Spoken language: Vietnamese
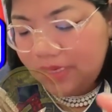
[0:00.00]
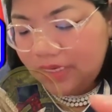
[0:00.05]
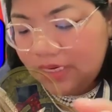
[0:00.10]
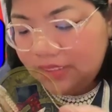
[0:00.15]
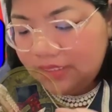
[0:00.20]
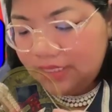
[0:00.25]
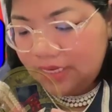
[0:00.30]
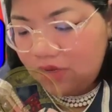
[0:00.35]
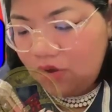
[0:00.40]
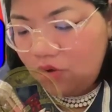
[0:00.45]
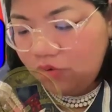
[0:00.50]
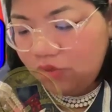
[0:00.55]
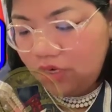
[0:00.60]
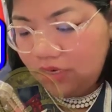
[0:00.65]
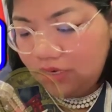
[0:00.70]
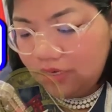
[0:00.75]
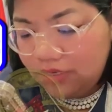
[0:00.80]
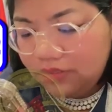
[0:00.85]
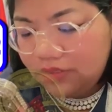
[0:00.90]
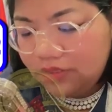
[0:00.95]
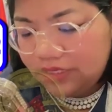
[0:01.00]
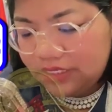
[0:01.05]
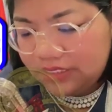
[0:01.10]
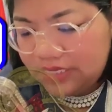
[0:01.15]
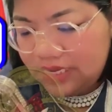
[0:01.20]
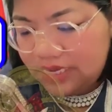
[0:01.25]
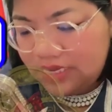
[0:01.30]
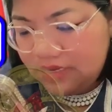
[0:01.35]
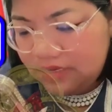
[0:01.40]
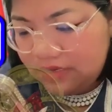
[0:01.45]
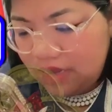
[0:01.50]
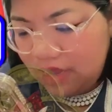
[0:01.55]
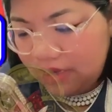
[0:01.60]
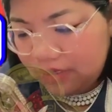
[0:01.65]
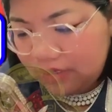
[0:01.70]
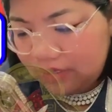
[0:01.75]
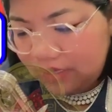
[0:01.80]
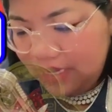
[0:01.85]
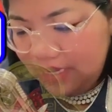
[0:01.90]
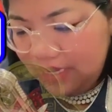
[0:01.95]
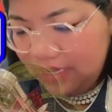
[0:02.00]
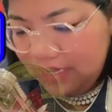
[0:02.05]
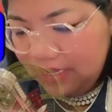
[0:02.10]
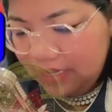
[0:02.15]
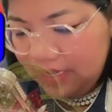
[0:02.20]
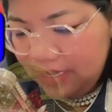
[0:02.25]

bạn đơn ta côn nâng lực để xây dựng ở đấy